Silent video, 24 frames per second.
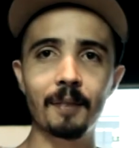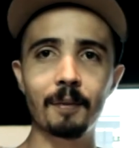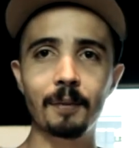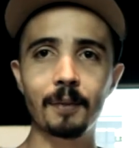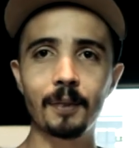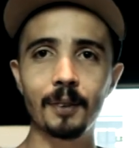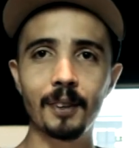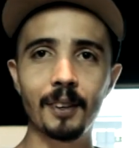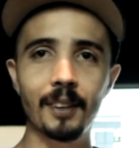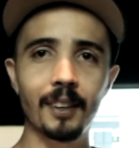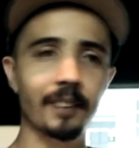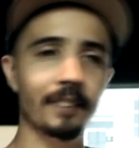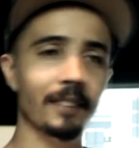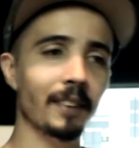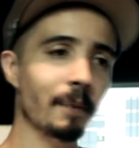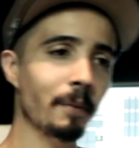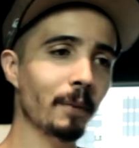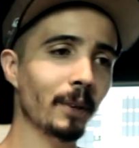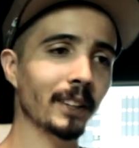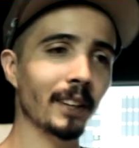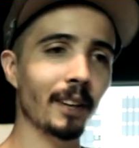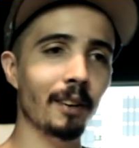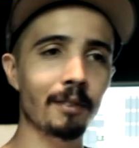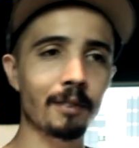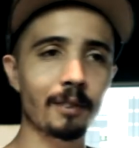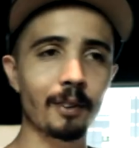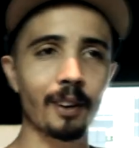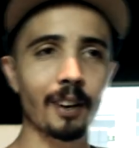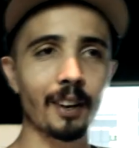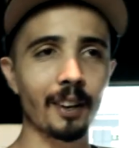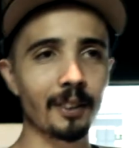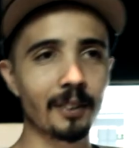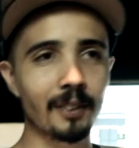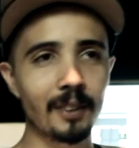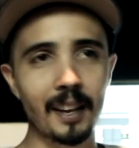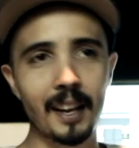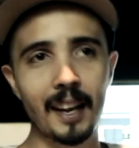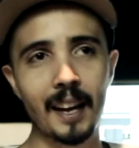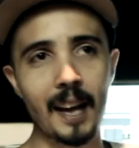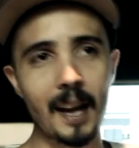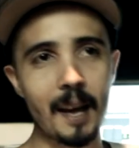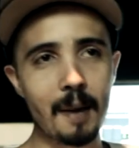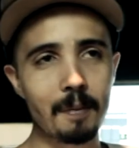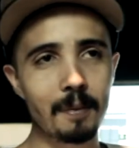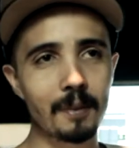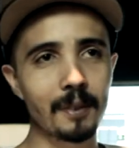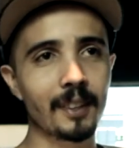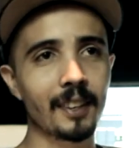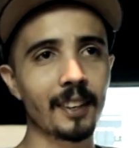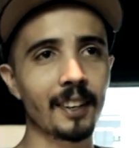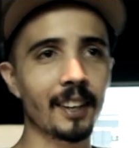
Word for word: Pô, vai botar um violão no rap?